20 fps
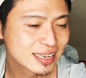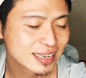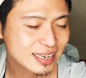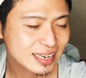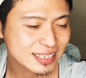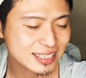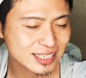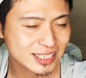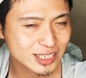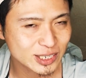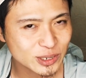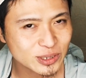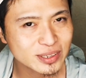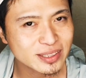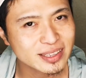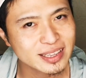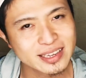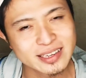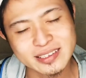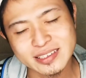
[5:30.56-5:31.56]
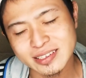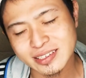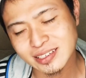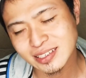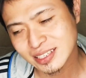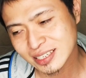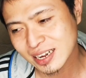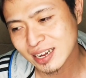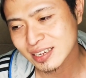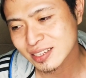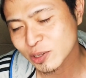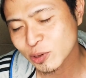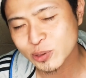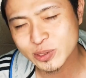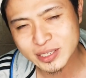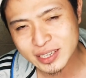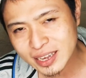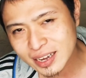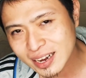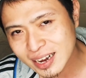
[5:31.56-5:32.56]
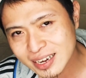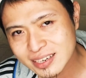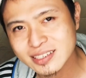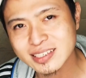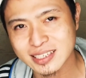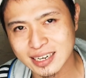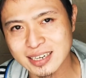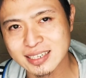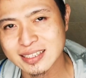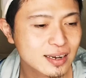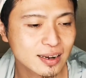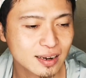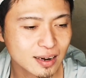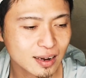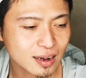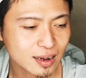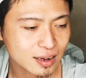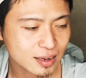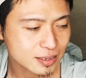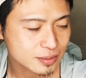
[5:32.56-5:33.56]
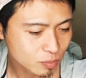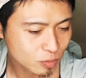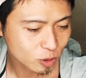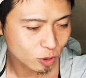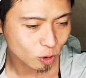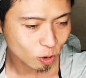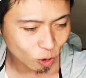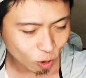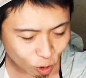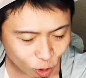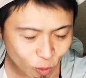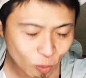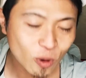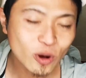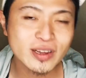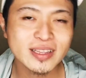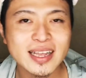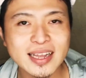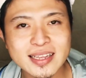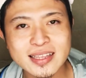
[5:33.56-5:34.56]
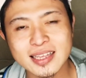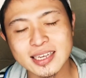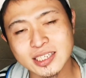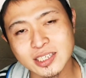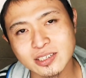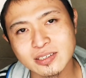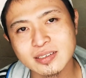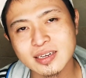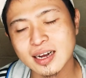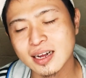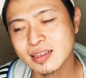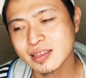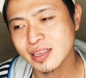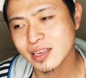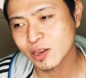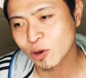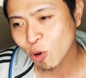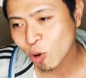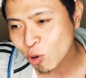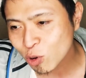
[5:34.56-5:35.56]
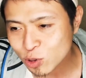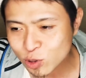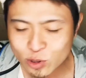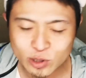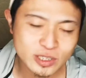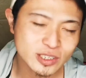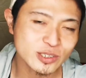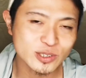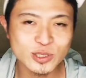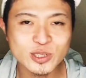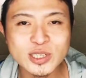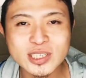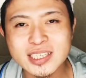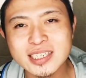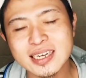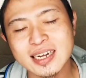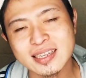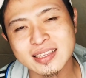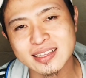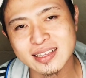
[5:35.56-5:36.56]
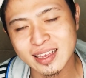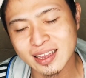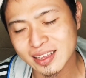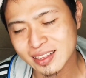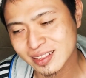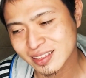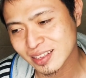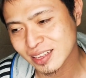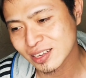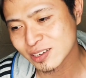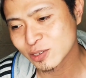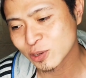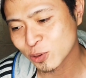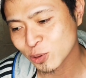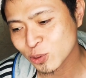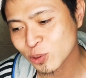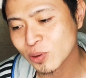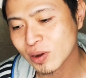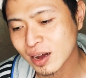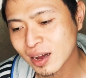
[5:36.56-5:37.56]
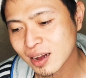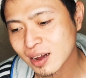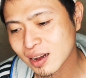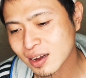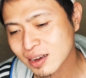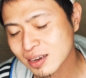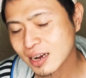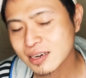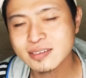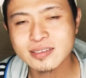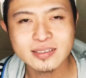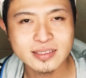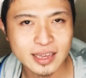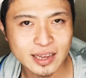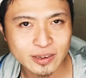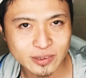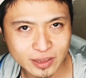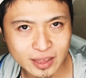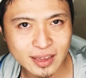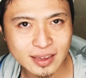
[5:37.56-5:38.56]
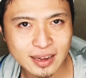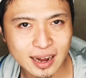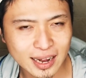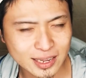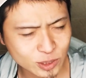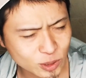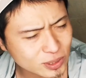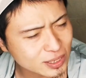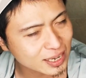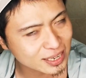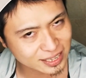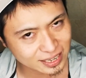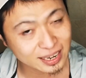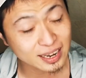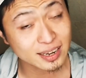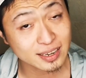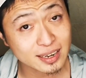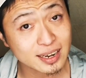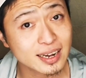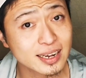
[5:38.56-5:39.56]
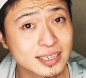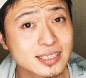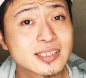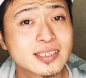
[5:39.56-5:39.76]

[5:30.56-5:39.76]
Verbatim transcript: が強いっていうさ特性があるじゃんだからもう思い立った瞬間に行動に移しちゃってっていうことがあるんだよね後先考え